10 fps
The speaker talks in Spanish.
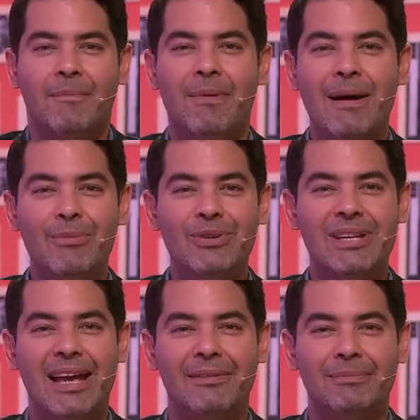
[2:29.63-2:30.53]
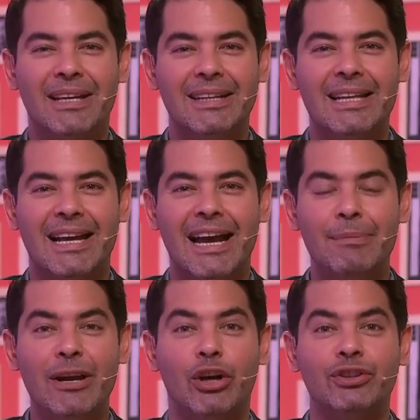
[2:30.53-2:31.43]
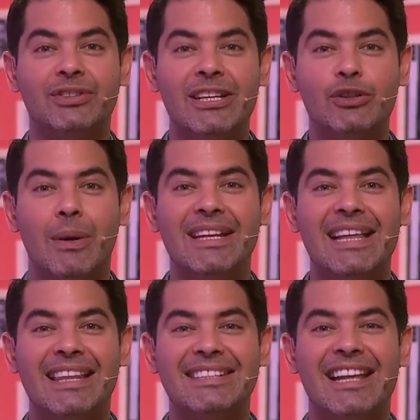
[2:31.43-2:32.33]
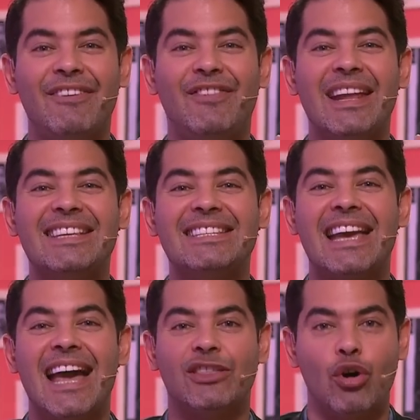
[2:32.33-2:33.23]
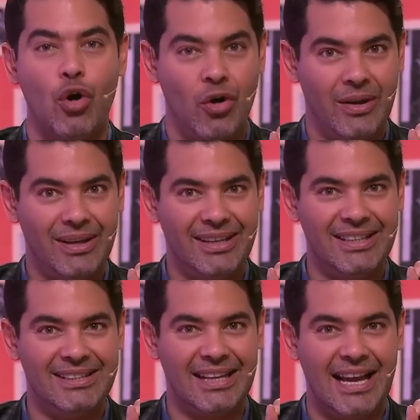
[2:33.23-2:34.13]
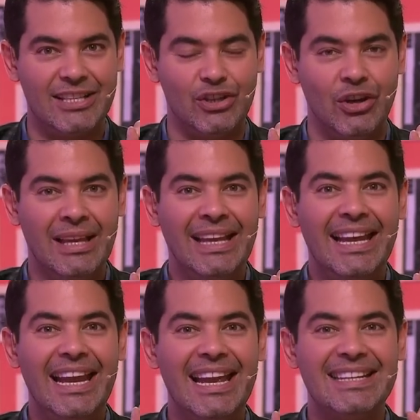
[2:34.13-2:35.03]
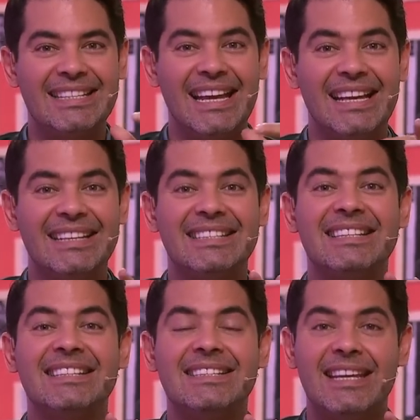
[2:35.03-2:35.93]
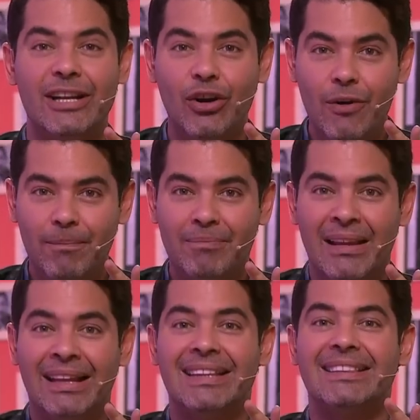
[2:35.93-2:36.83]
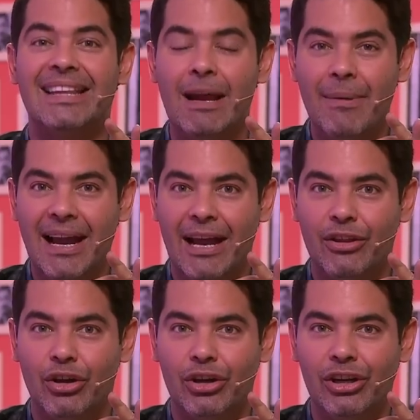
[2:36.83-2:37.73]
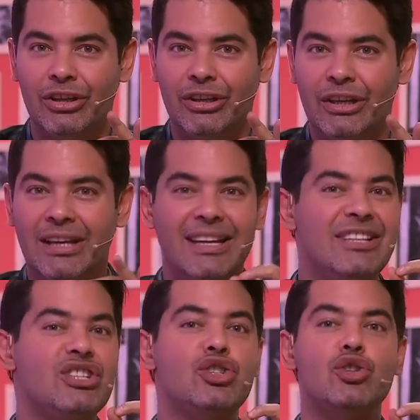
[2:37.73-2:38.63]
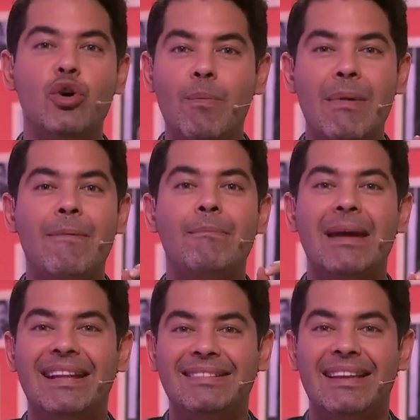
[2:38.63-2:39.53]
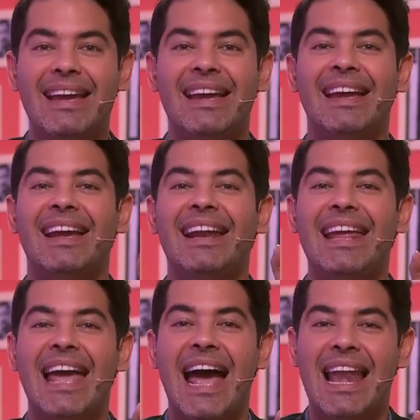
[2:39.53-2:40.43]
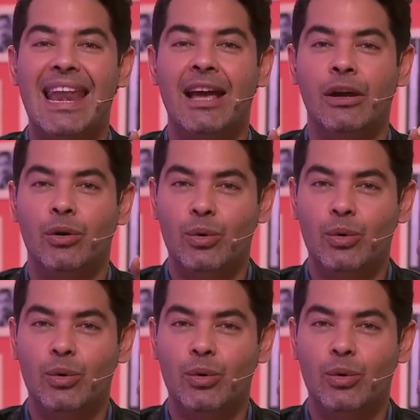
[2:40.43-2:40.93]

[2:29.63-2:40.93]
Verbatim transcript: Vamos a, mi querida Carmen, con tres cualidades del flechado, en este caso. Él es sincero, trabajador y sumamente leal.